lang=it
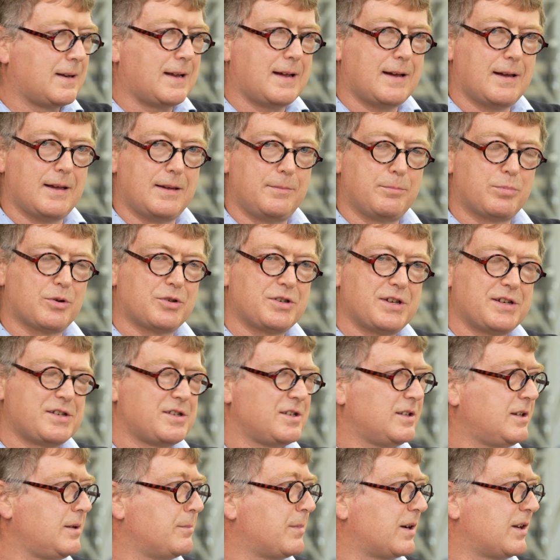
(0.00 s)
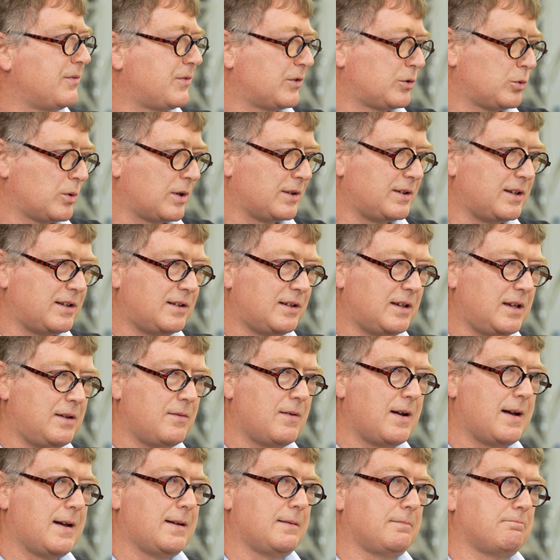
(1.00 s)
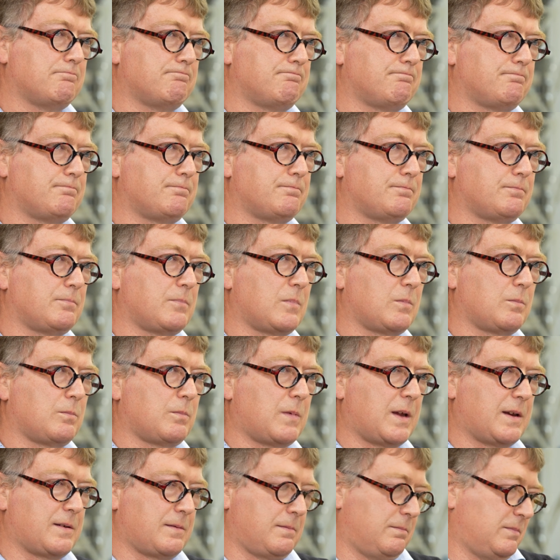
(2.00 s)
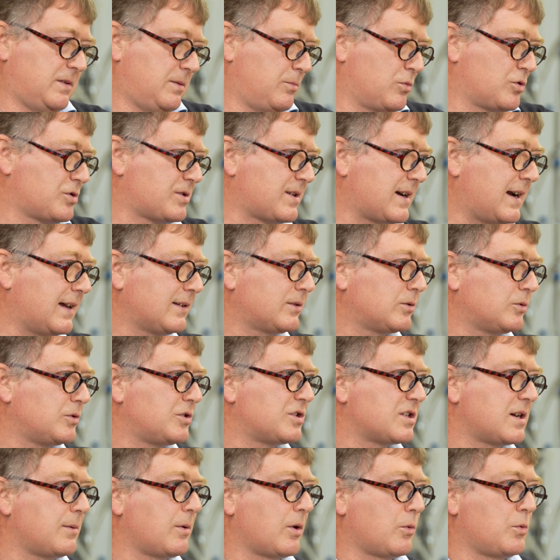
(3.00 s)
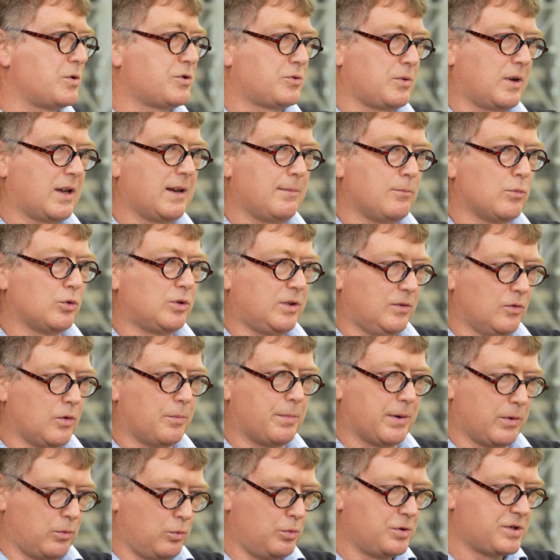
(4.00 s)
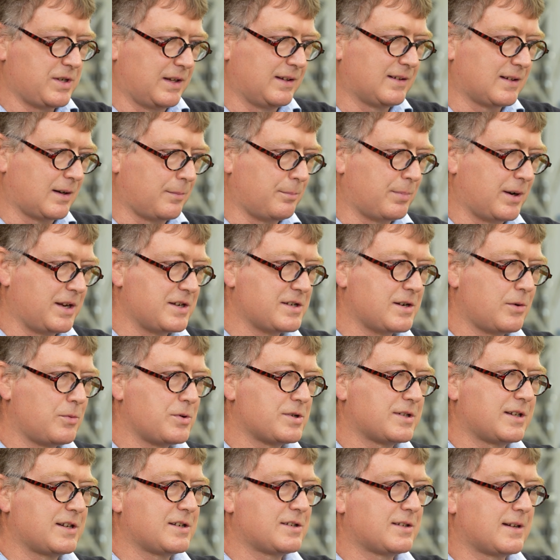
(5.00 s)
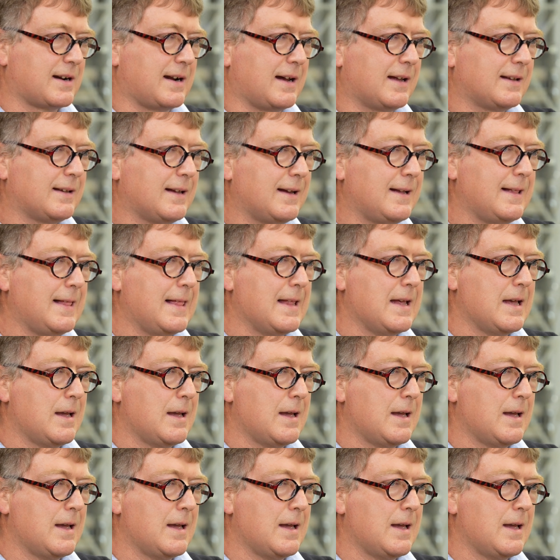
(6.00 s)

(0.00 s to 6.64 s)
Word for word: la, i processi di manifattura additiva mh, mm, è dimostrato, diciamo, e questo è anche il motivo per cui si è intrapresa questa strada,